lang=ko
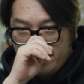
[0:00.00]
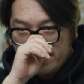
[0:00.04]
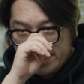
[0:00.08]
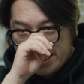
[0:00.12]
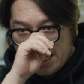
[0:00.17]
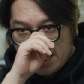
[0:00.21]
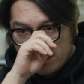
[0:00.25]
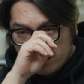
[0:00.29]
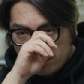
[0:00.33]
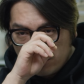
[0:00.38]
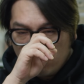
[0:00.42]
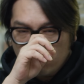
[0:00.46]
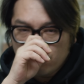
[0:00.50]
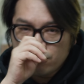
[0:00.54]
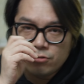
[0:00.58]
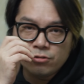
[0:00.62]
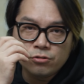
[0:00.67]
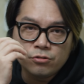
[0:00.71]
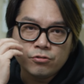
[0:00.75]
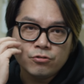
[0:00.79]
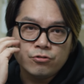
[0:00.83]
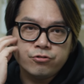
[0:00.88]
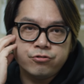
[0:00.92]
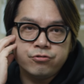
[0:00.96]

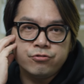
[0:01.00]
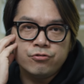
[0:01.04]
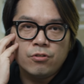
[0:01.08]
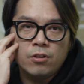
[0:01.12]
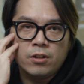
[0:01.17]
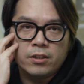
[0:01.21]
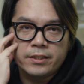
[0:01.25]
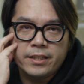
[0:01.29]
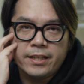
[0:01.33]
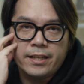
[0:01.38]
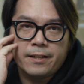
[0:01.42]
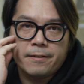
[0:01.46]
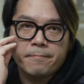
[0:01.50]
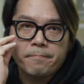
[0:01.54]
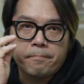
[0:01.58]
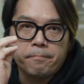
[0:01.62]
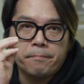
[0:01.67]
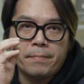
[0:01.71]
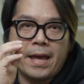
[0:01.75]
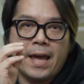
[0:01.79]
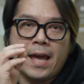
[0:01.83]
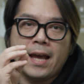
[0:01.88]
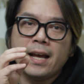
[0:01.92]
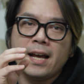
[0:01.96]
창경궁 후원에
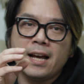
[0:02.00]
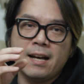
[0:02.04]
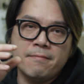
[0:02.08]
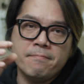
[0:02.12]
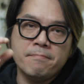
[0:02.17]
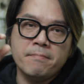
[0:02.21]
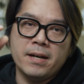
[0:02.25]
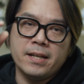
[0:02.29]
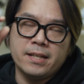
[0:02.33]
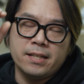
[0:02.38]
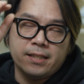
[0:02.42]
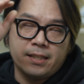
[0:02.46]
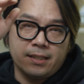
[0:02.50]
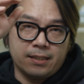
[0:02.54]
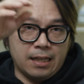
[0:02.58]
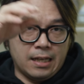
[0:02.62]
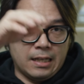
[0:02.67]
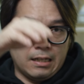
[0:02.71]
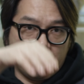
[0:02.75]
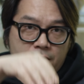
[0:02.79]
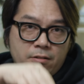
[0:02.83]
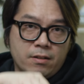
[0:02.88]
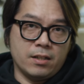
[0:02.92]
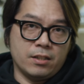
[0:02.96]
매가 한 마리 이렇게
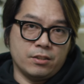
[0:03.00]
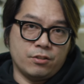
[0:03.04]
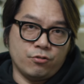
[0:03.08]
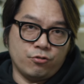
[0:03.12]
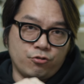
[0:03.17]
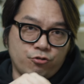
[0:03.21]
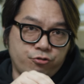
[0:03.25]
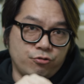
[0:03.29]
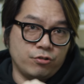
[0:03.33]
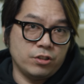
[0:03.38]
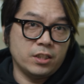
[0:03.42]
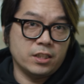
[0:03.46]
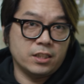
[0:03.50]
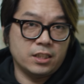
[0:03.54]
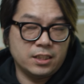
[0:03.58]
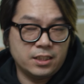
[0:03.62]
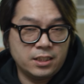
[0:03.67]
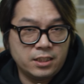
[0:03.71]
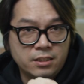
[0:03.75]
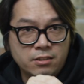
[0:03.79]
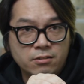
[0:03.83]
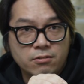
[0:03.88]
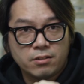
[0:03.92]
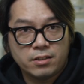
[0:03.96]
날아와가지고 둥지를
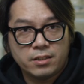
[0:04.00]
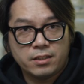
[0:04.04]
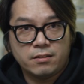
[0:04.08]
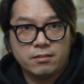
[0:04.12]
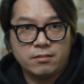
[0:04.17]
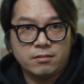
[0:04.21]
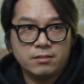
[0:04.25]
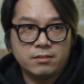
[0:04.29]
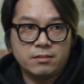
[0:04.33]
튼 거예요.